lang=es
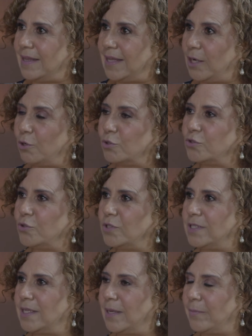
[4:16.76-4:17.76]
de gozo
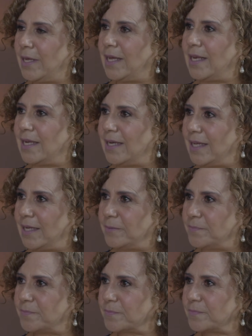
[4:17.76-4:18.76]
y se llama
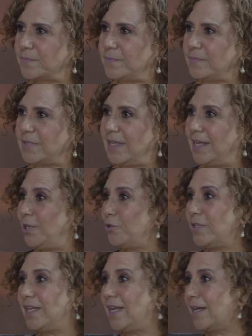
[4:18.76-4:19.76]
alegría y
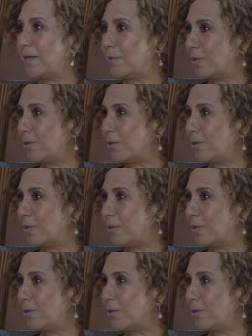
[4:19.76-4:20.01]
no tiene nada que